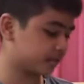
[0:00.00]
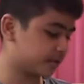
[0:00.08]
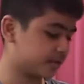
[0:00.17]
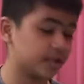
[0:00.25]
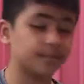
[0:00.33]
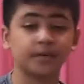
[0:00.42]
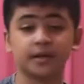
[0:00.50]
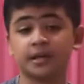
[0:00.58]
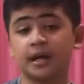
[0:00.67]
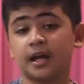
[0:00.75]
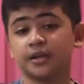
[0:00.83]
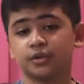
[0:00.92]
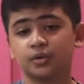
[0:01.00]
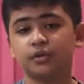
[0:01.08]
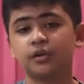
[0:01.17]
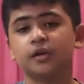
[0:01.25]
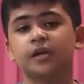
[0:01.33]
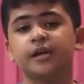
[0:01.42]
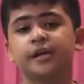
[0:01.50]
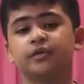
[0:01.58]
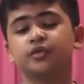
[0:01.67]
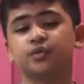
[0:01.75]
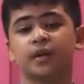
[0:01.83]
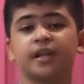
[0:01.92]
Steinbergnya langsung
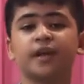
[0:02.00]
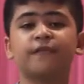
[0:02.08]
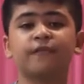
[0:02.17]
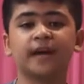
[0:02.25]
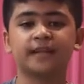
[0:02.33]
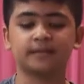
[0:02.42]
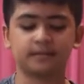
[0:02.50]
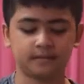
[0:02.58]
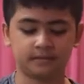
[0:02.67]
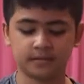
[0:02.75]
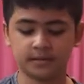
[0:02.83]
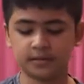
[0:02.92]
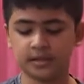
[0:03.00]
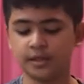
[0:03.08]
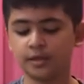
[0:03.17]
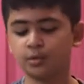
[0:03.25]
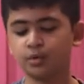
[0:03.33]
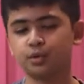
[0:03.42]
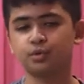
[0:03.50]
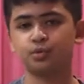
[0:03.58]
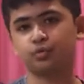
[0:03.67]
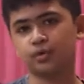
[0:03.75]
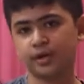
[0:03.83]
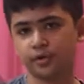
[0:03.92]
itu suaranya flat. Jadi khusus
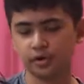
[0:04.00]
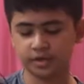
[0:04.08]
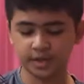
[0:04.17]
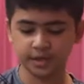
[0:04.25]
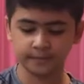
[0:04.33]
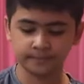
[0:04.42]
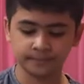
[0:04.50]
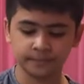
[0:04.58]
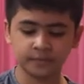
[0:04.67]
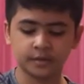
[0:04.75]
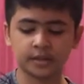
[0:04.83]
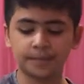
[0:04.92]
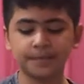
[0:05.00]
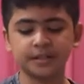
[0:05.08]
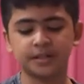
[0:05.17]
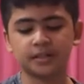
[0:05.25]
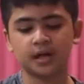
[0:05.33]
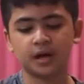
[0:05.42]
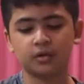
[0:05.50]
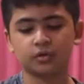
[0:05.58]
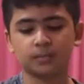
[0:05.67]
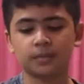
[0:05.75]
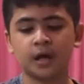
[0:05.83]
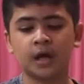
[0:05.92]
untuk recording. Tetapi jika
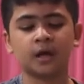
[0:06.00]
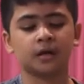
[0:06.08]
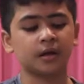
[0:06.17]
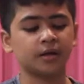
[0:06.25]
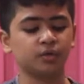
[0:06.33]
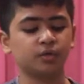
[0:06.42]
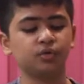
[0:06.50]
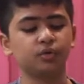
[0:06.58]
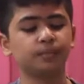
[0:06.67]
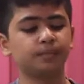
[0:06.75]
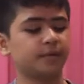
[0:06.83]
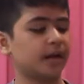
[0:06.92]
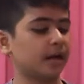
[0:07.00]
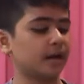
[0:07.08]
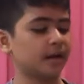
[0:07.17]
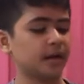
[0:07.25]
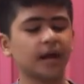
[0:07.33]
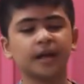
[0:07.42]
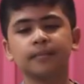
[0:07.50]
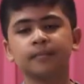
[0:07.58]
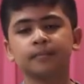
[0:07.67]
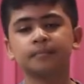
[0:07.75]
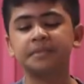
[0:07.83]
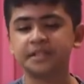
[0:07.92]
untuk mendengarkan YouTube yang lain-lain
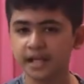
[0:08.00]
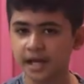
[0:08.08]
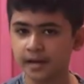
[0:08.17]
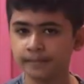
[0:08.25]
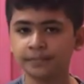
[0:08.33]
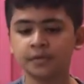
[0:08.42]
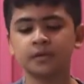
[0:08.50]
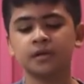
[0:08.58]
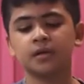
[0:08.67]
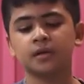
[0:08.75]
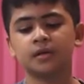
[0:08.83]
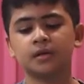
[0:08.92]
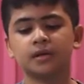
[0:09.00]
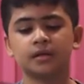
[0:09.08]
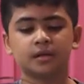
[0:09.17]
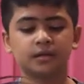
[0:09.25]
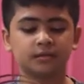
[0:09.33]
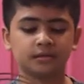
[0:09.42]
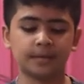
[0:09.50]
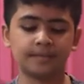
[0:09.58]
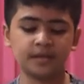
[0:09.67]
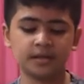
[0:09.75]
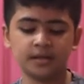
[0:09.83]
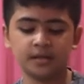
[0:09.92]
bisa.
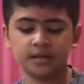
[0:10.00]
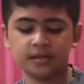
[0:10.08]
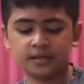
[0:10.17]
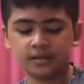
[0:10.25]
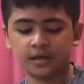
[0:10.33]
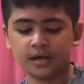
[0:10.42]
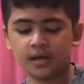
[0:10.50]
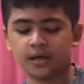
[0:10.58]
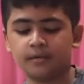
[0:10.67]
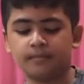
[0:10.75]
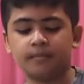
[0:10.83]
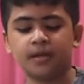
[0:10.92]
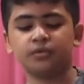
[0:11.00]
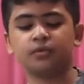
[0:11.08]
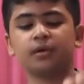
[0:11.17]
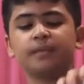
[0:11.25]
Tapi ini jika masuk ke